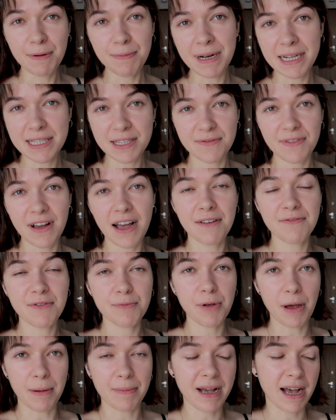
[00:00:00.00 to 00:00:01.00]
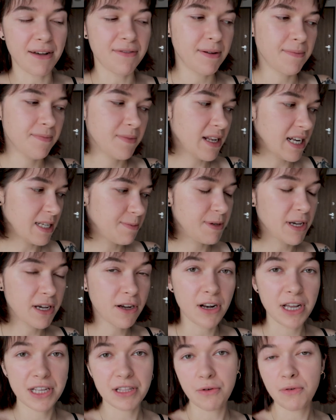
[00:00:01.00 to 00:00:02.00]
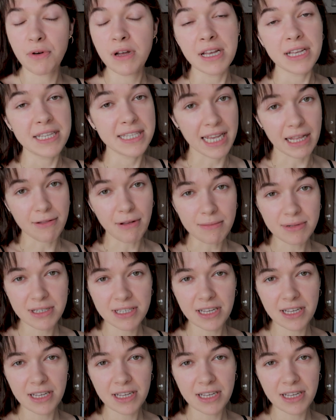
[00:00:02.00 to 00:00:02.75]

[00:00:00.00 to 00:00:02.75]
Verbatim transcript: popracowałam, wypiłam kawę, teraz piję kolejną, zjadłam